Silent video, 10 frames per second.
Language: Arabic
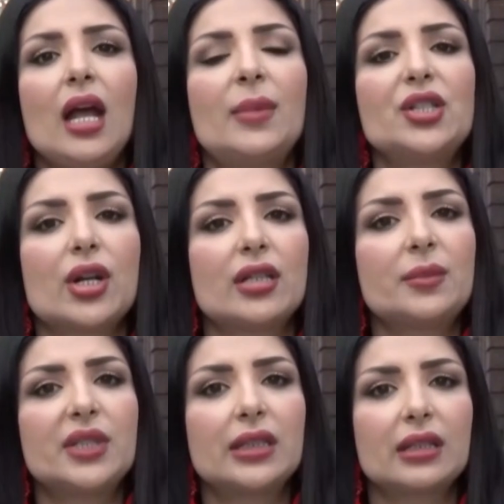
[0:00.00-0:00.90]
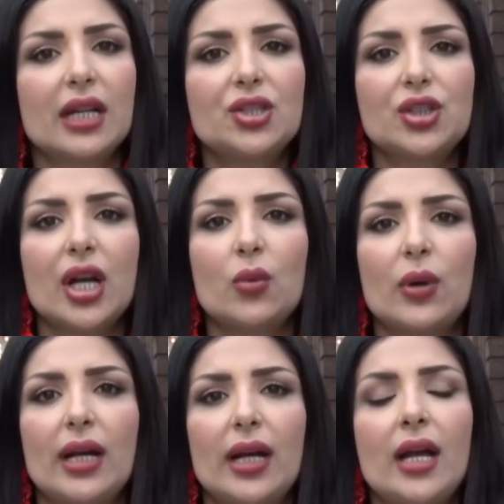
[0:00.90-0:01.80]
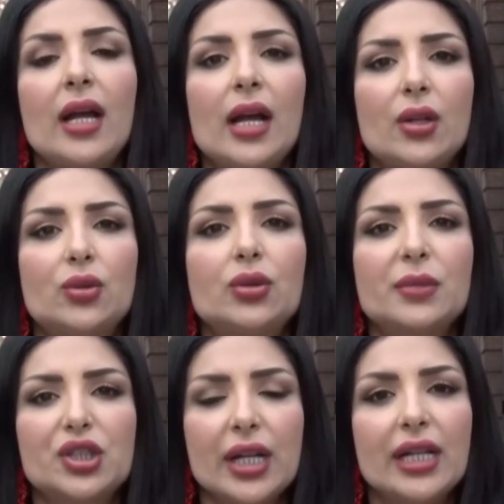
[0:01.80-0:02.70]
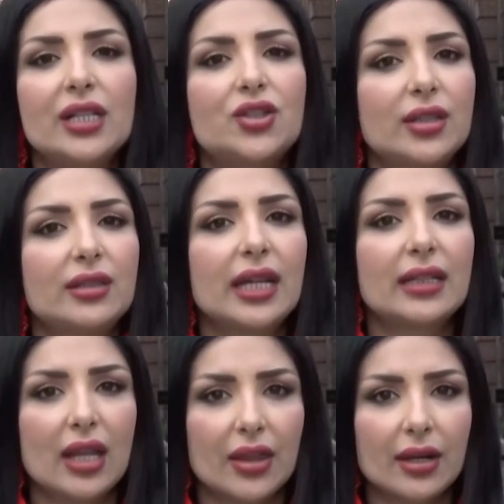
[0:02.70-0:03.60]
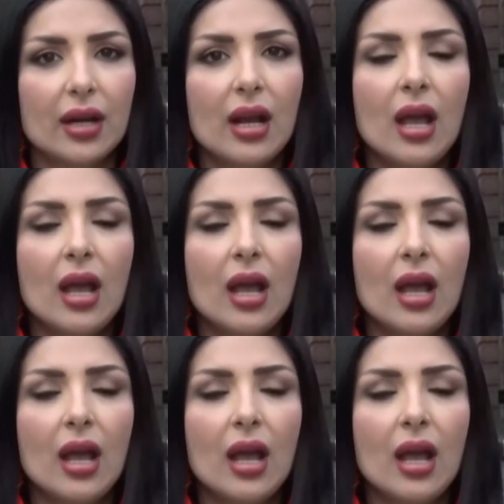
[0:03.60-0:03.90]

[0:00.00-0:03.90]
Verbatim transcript: البشره تبدي تتقشر وتكون بشكل جدا نظر.